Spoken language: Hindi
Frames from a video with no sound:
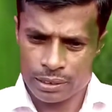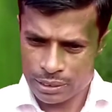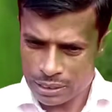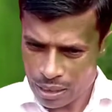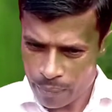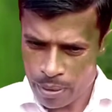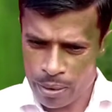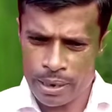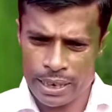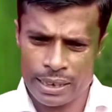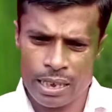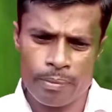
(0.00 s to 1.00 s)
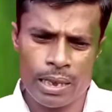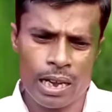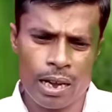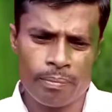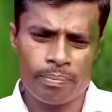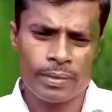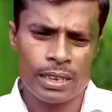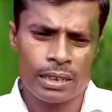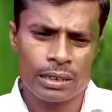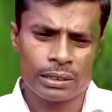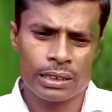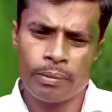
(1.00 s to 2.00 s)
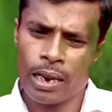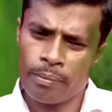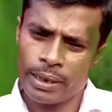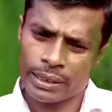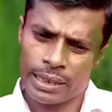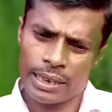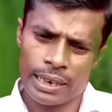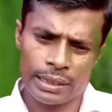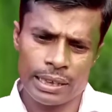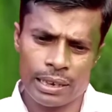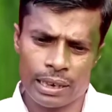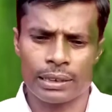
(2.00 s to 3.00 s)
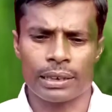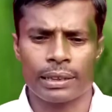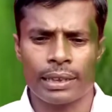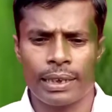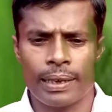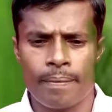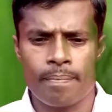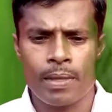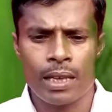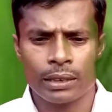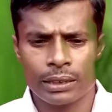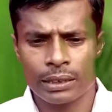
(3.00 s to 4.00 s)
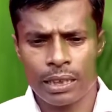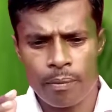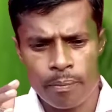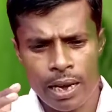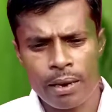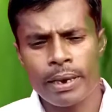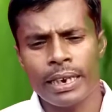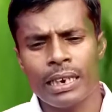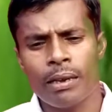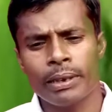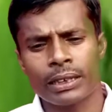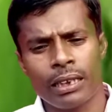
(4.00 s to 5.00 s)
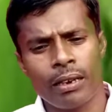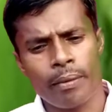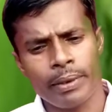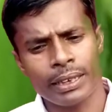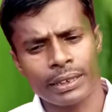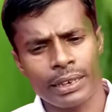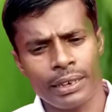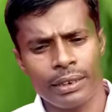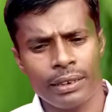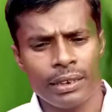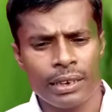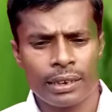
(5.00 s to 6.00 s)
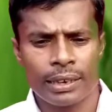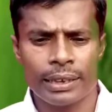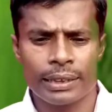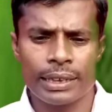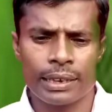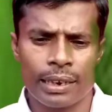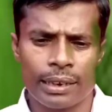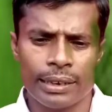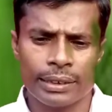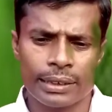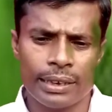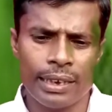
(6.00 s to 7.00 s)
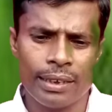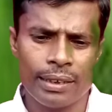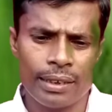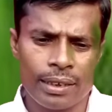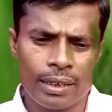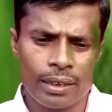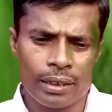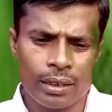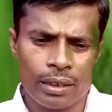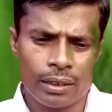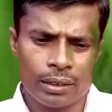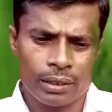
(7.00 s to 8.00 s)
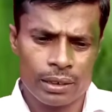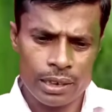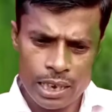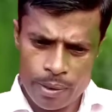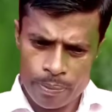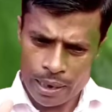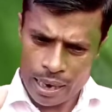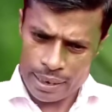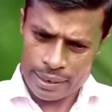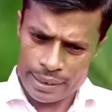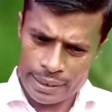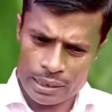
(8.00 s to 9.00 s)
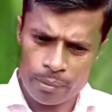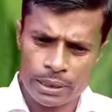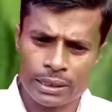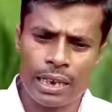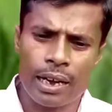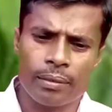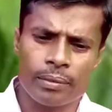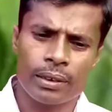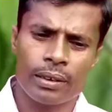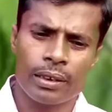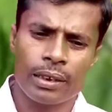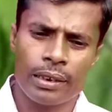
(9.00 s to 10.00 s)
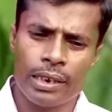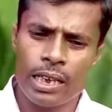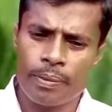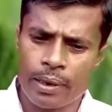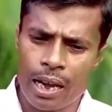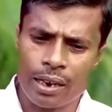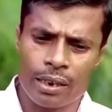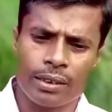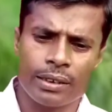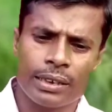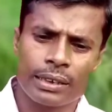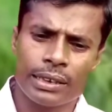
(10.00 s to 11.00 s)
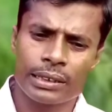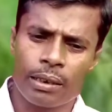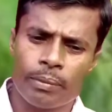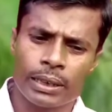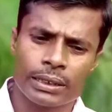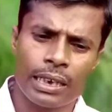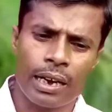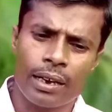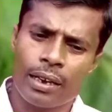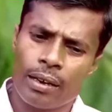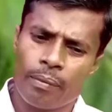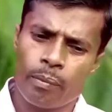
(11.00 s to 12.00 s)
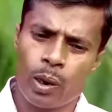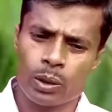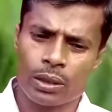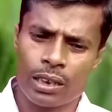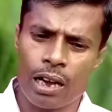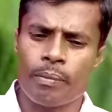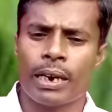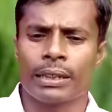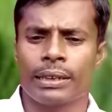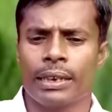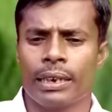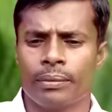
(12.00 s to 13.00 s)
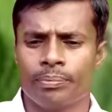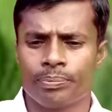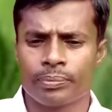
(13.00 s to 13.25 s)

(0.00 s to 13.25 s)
सितंबर महीने में हम शिमला मिर्च की खेती कर सकते हैं सितंबर महीने में शिमला मिर्च की खेती करने से लीफ कर्ल की समस्या लीफ कर्ल की समस्या बहुत कम आती है